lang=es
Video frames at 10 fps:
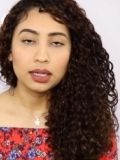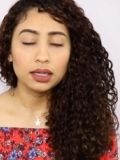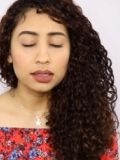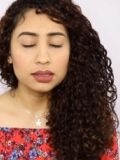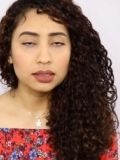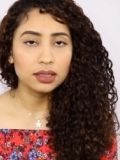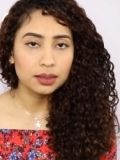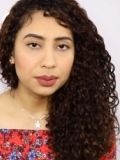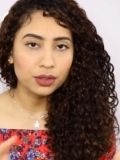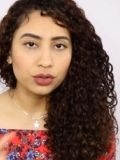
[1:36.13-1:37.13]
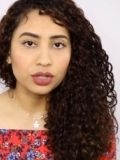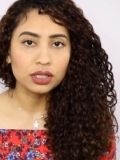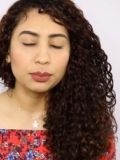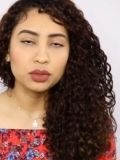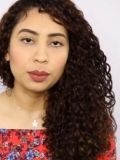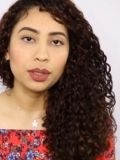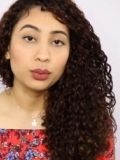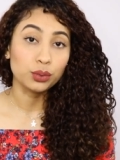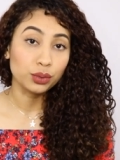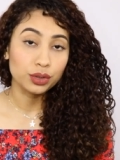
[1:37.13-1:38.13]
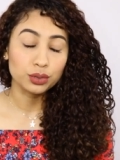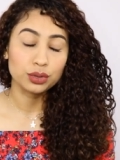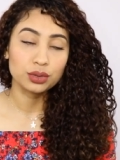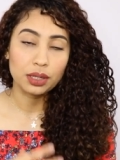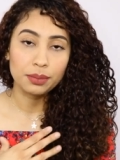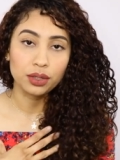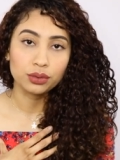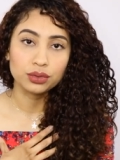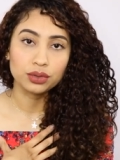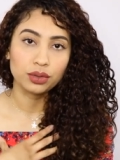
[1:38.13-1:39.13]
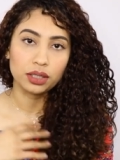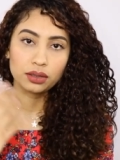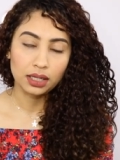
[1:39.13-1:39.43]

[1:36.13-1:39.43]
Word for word: En ese periodo de tiempo también uno de nuestros amigos eh,